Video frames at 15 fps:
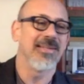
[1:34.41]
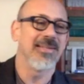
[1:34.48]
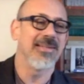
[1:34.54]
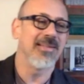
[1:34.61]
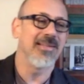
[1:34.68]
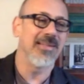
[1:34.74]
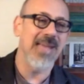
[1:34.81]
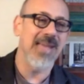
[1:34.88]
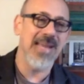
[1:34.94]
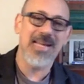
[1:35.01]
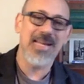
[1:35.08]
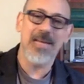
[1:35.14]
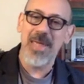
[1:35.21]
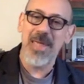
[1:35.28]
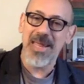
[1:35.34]
eh,
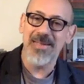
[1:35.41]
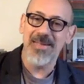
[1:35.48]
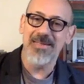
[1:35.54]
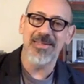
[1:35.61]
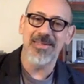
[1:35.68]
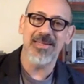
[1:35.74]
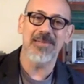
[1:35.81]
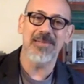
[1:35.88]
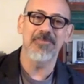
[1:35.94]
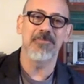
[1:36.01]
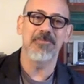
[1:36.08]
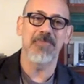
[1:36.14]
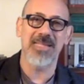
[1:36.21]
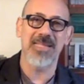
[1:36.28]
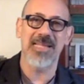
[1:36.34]
largamente
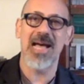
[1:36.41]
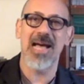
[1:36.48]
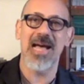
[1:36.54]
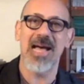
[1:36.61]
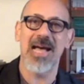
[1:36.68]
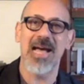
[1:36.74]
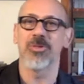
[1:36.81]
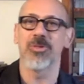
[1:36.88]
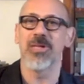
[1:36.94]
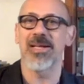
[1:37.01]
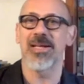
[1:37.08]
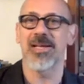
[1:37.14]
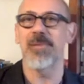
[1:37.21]
basato,